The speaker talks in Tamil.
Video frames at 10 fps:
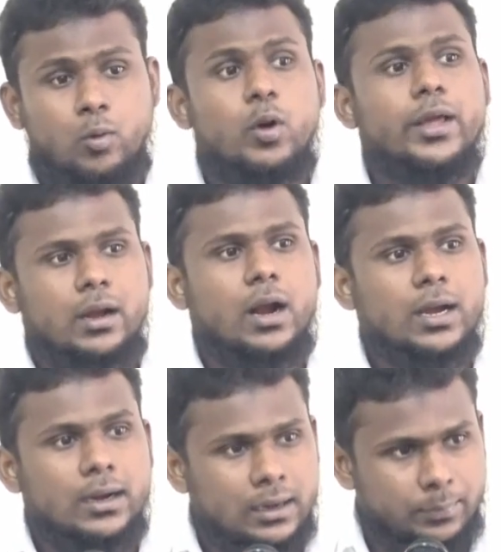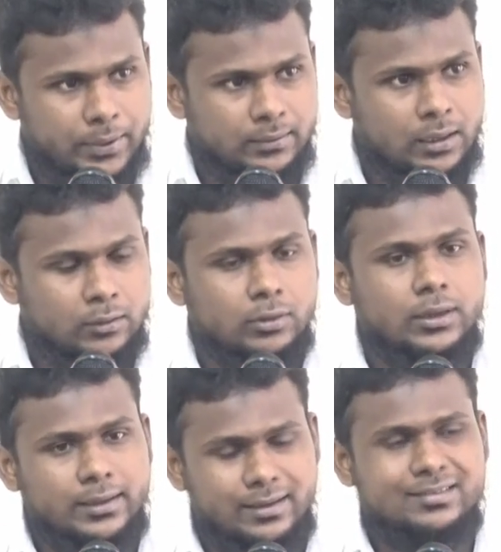கோடை காலங்களில் பிறந்தார்னு
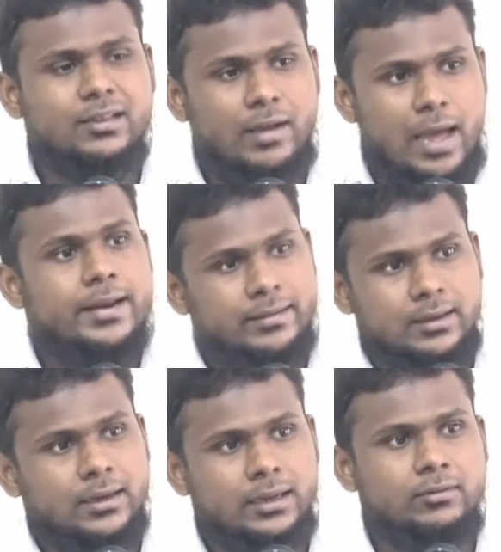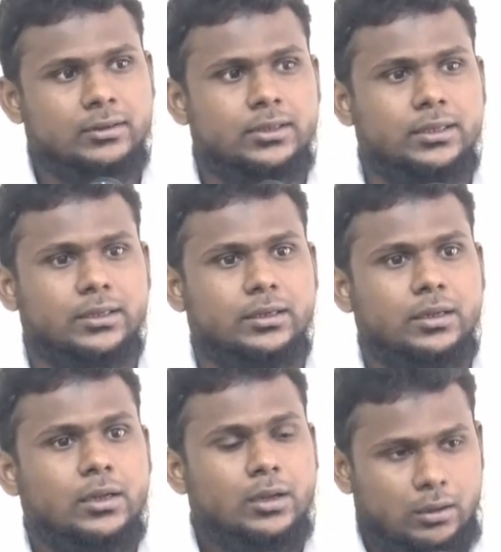சொல்லிட்டு கிறிஸ்தவ அறிஞர்களே வந்து
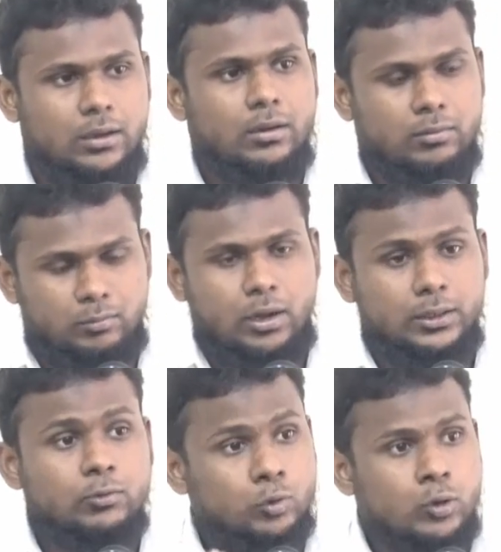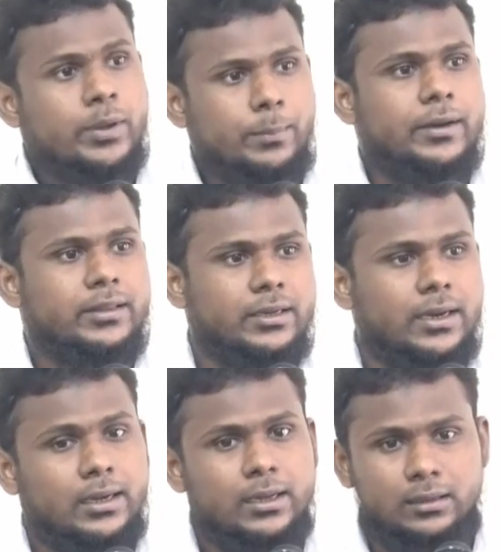அதை வந்து
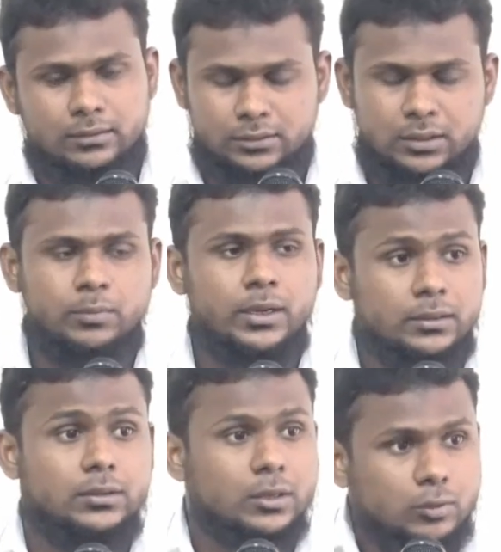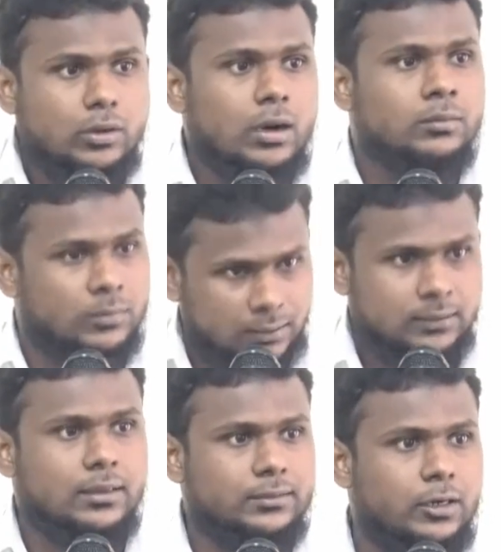உண்மைப்படுத்தியிருக்கிறாங்க திருமறை திருக்குறானும்
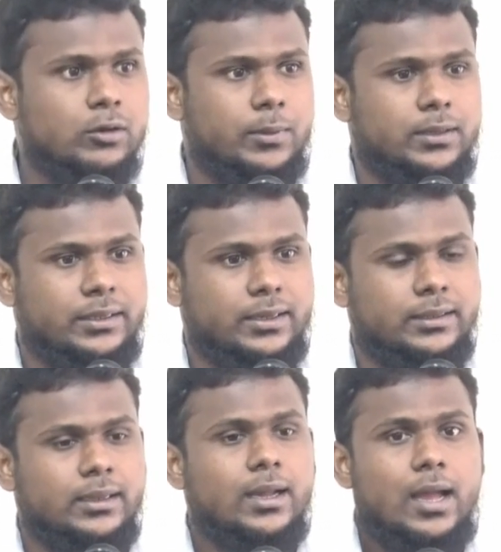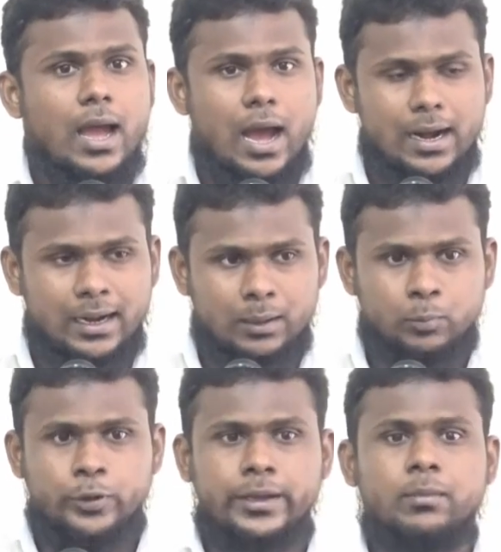அதைத்தான் தெளிவுபடுத்துகிறது ஆனால்
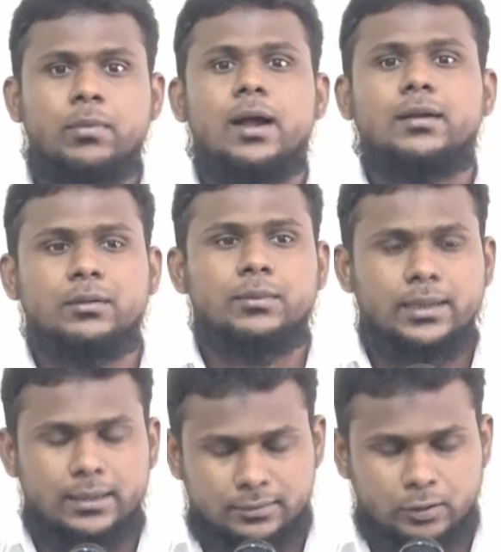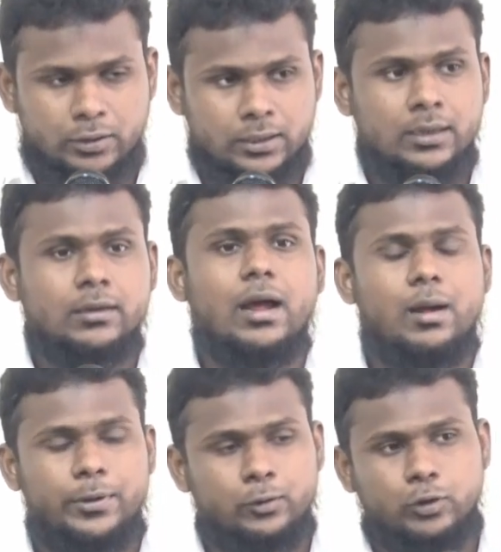நம்மளுடைய மாற்று மத சகோதரர்கள்
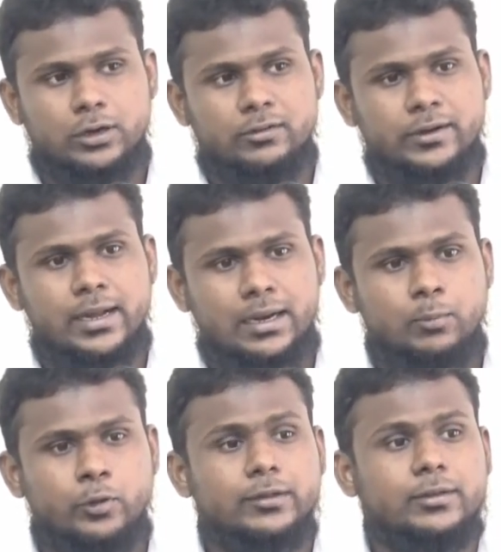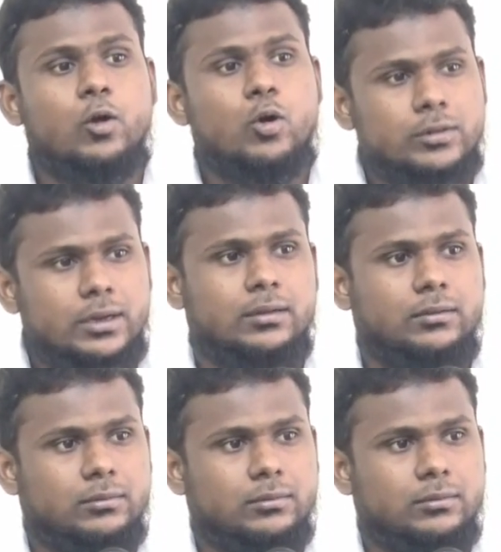அப்படின்னு சொல்கிறத விட நம்மளுடைய சகோதர